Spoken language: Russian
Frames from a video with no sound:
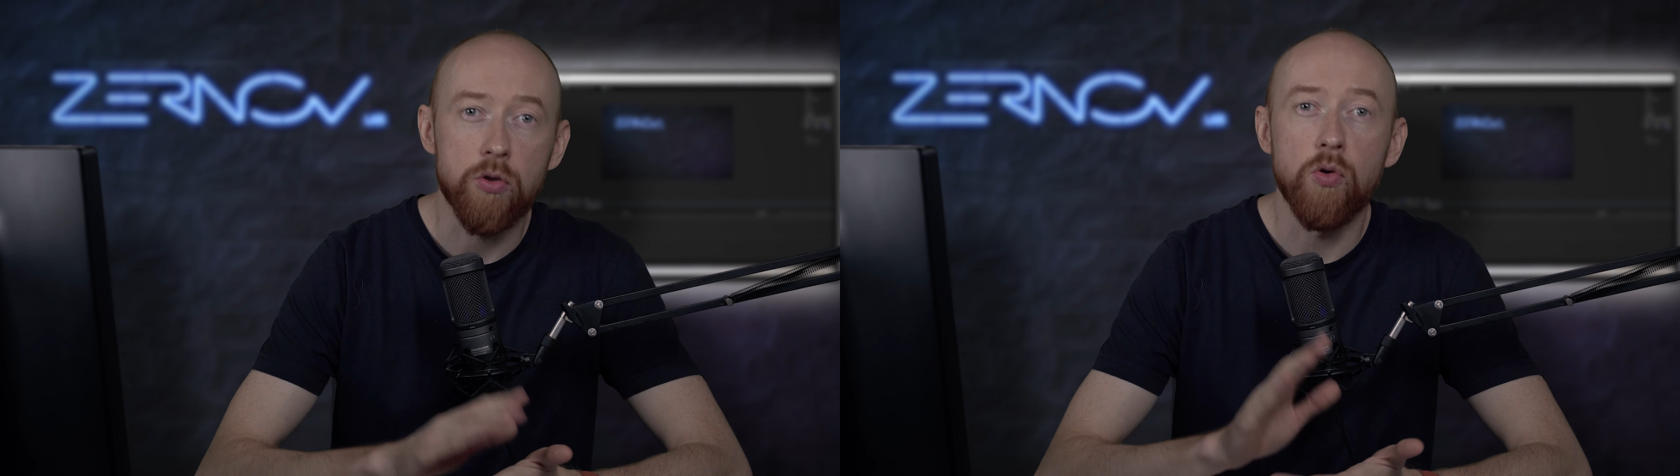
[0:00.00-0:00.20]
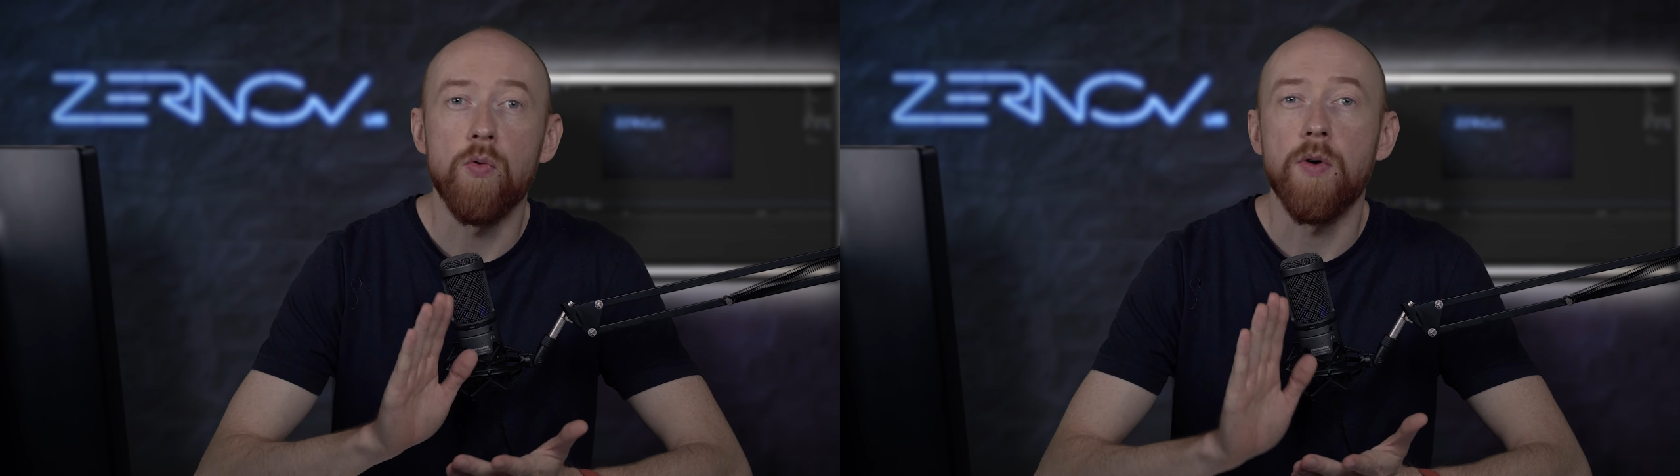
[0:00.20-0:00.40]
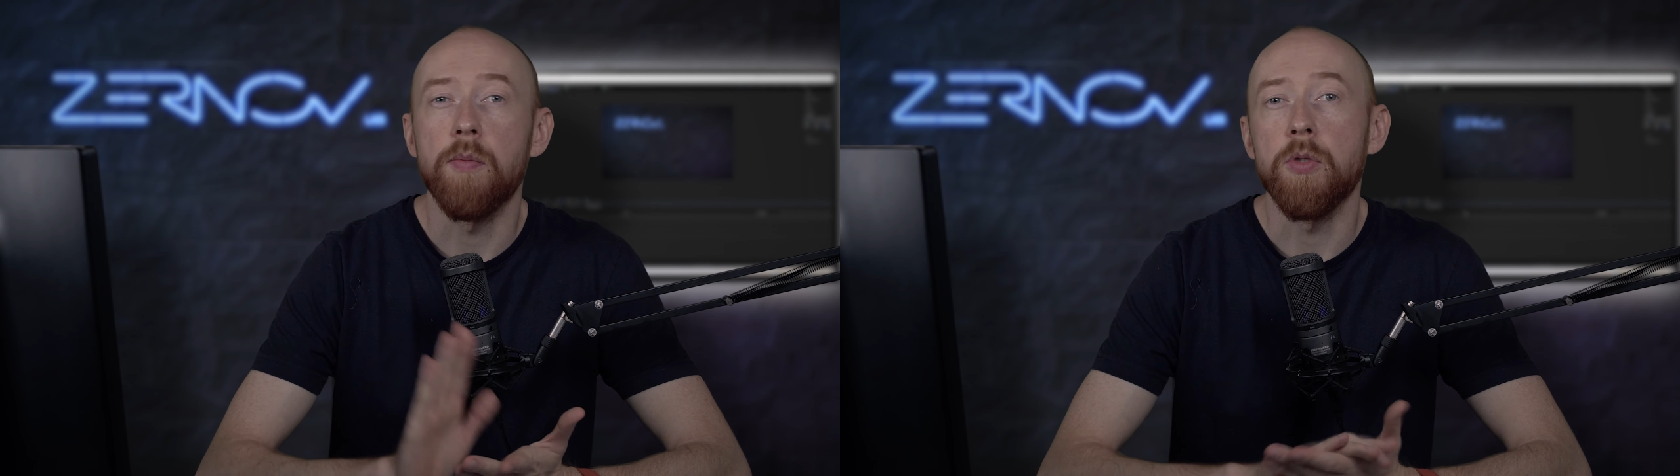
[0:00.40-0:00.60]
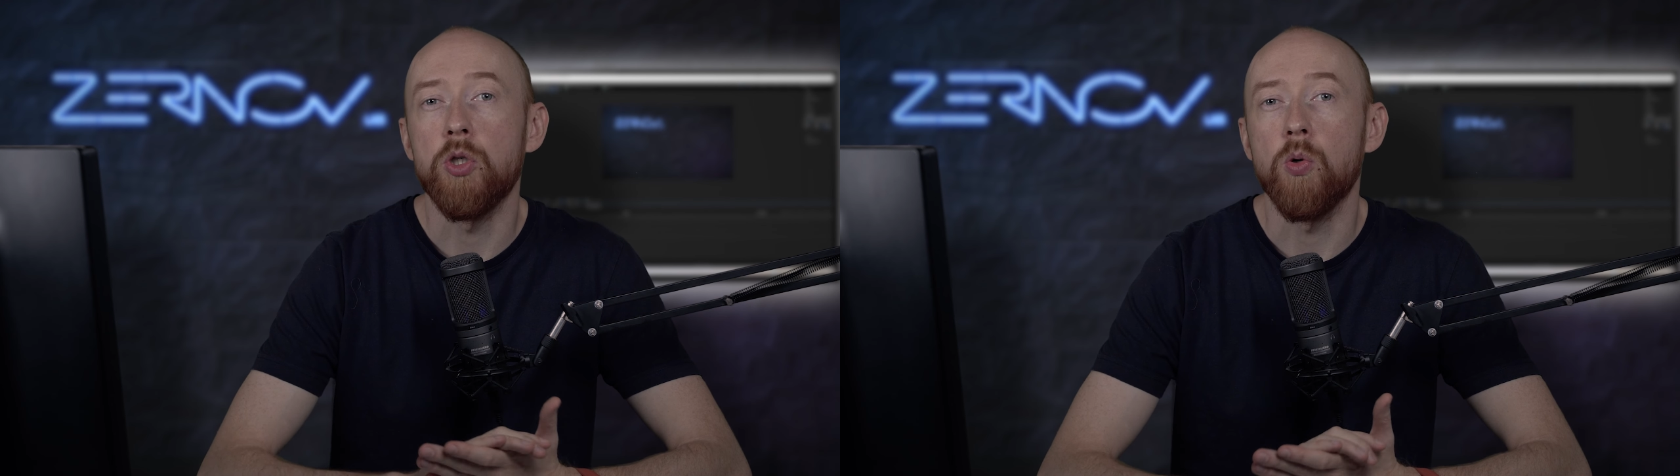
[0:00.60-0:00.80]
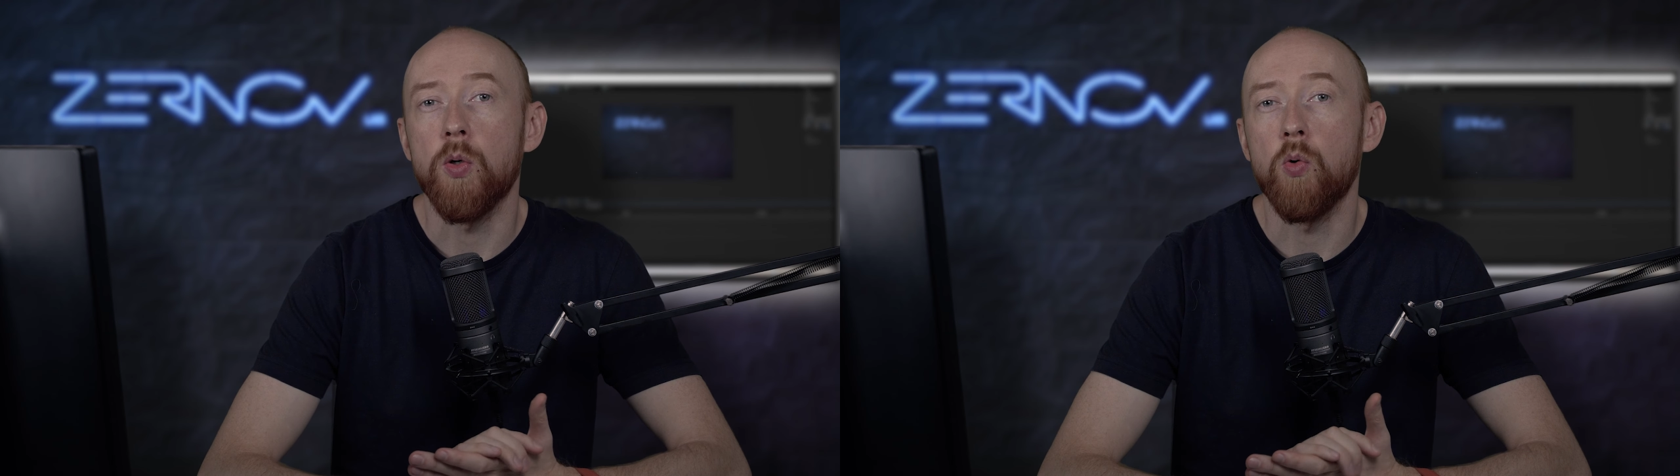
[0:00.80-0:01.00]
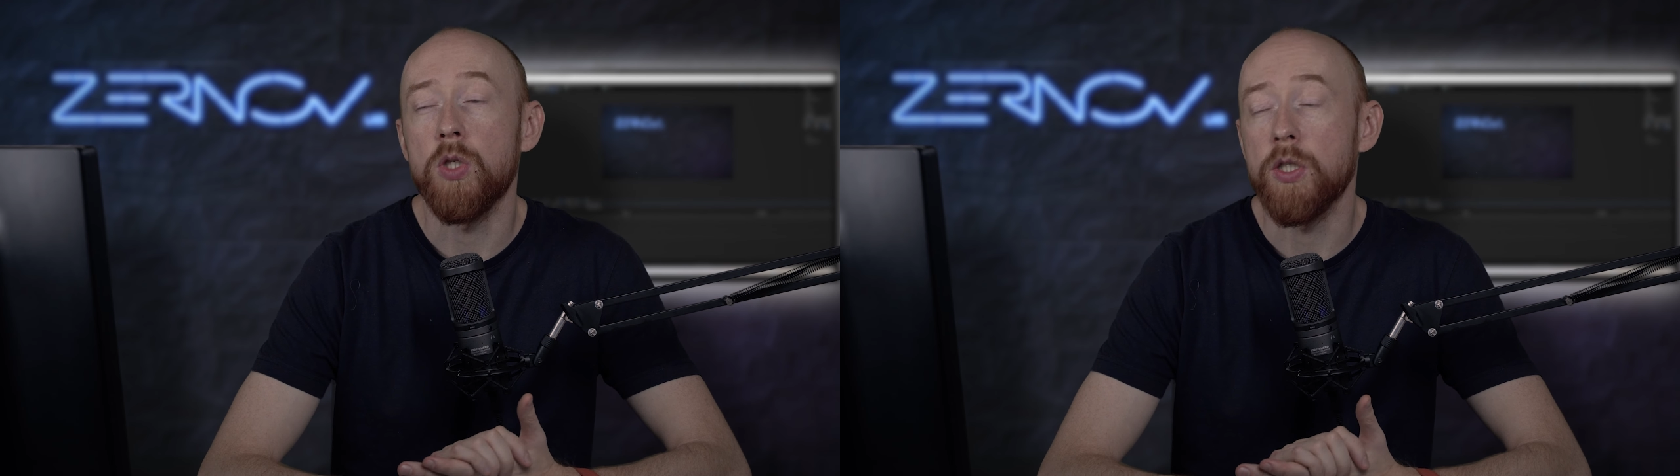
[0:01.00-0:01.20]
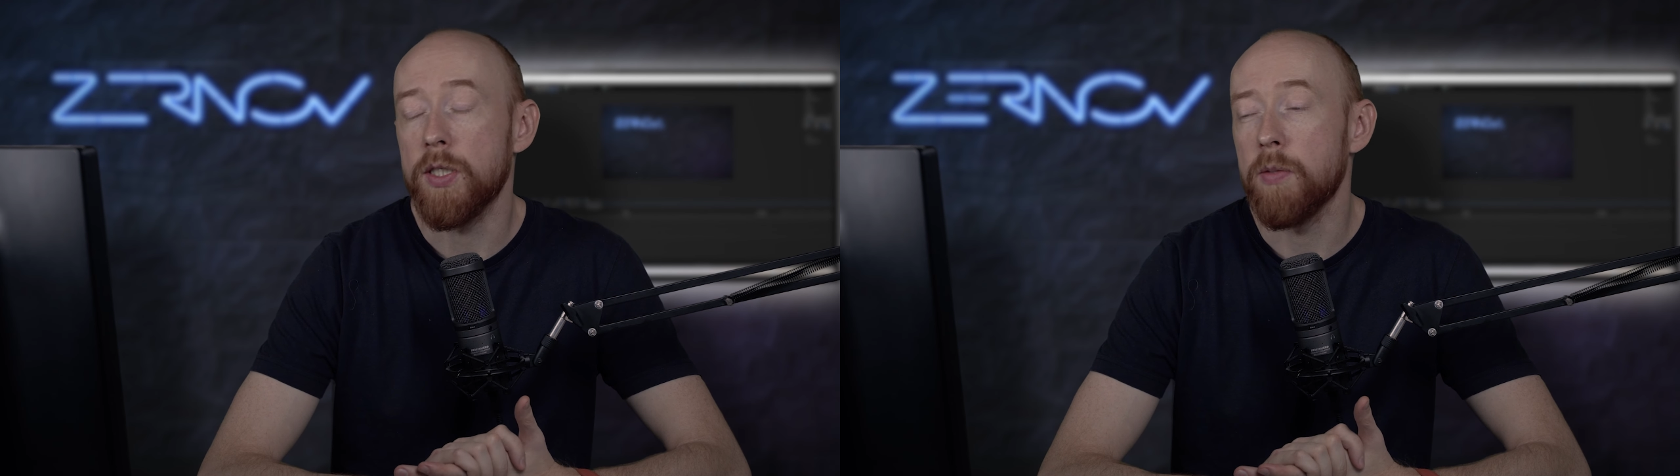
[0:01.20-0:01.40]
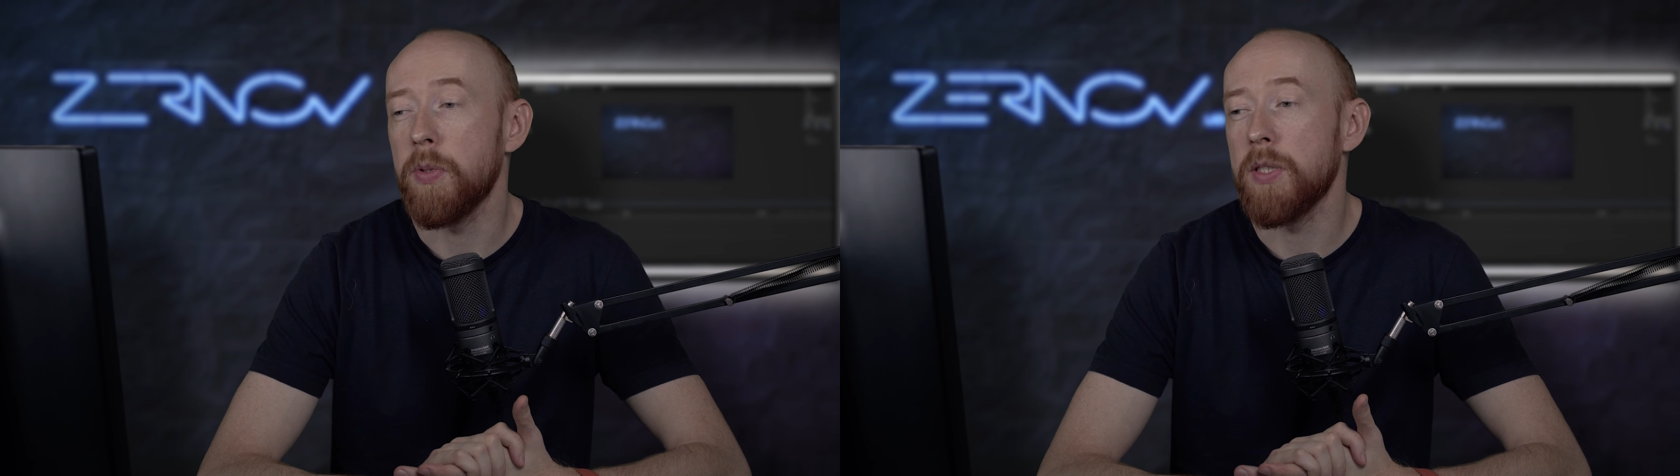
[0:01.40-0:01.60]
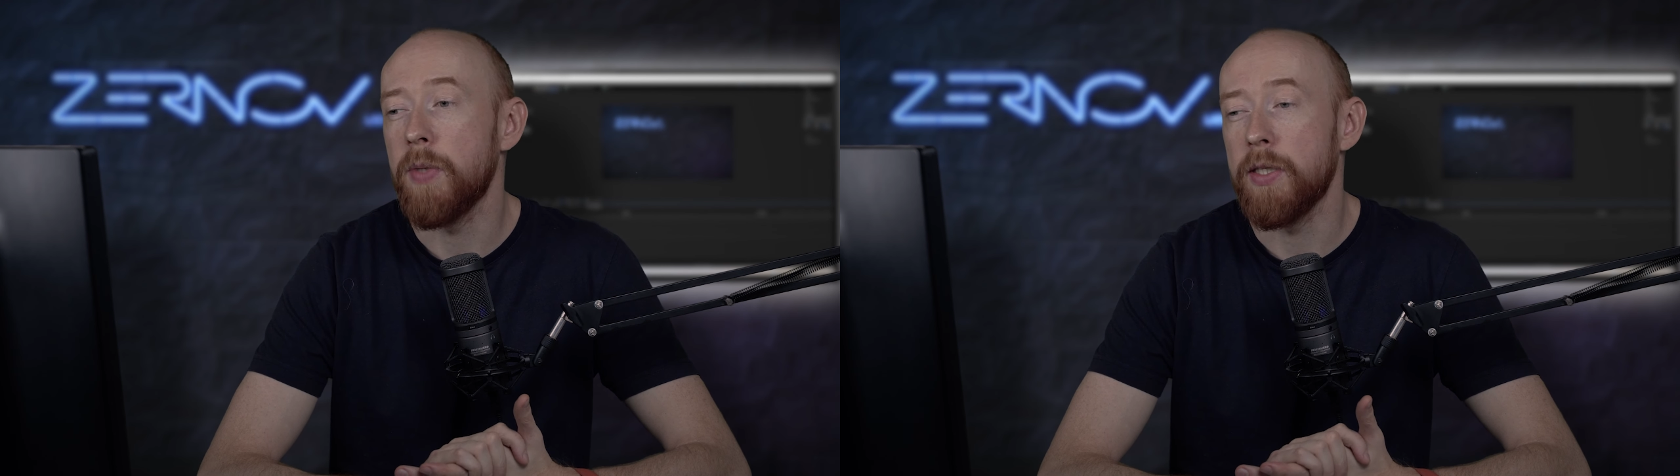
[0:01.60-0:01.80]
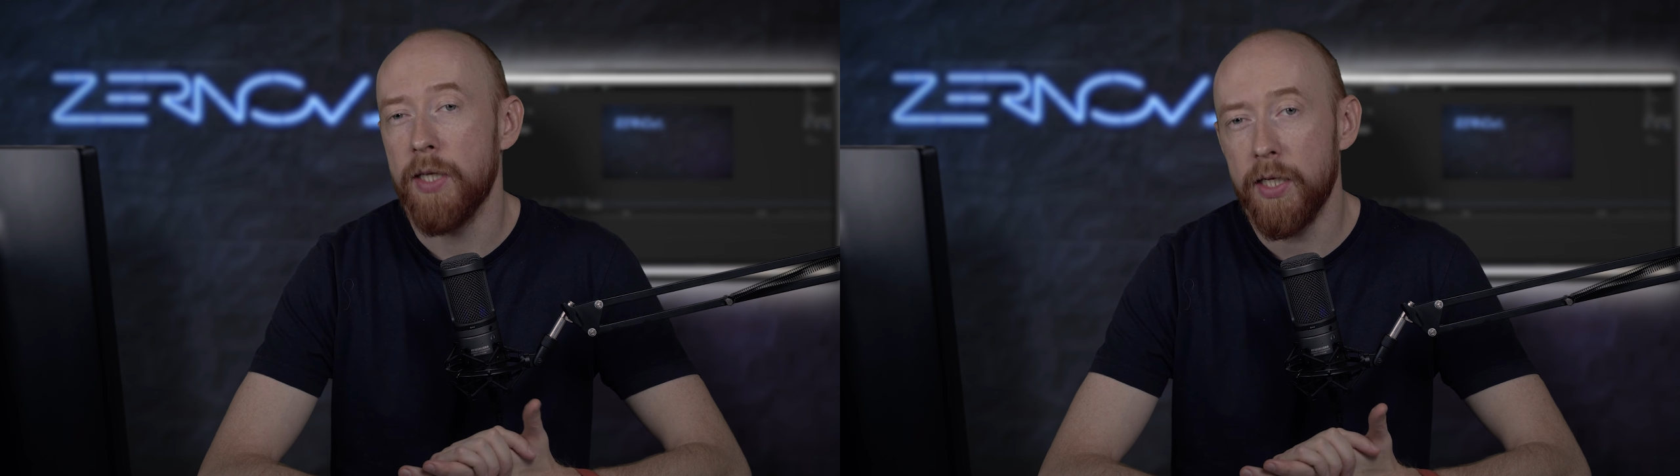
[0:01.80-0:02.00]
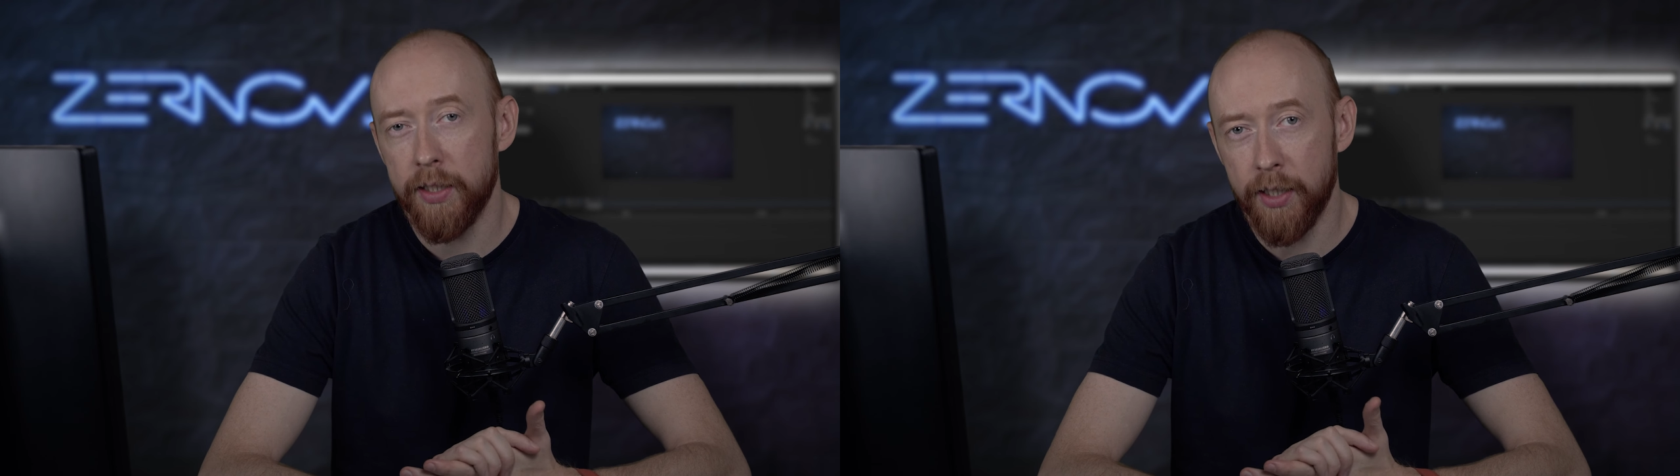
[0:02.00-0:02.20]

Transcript: что вам еще хочется посмотреть,